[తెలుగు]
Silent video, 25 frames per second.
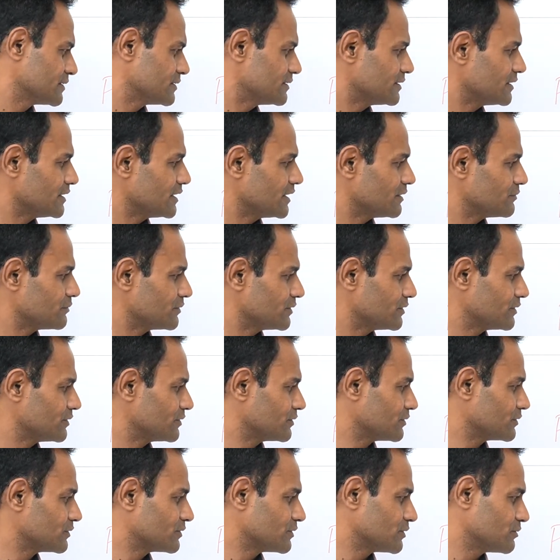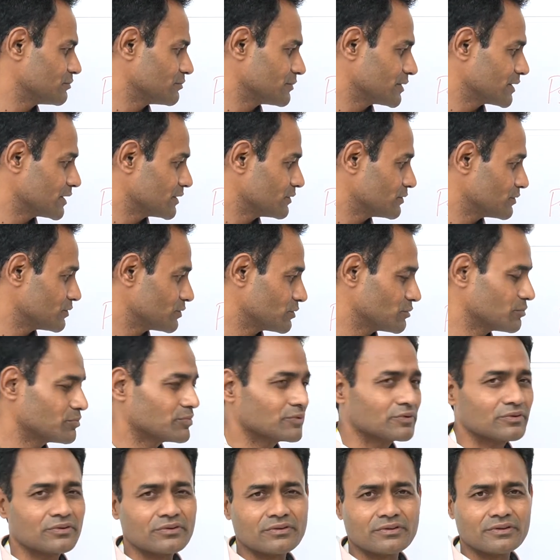తినే ముందు తొంభై ఐదు
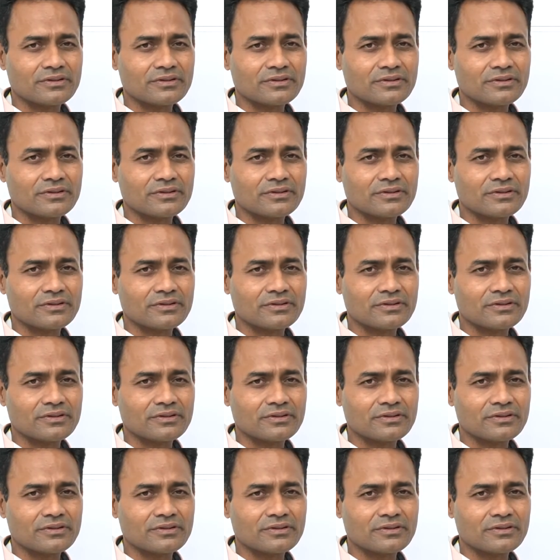లోపు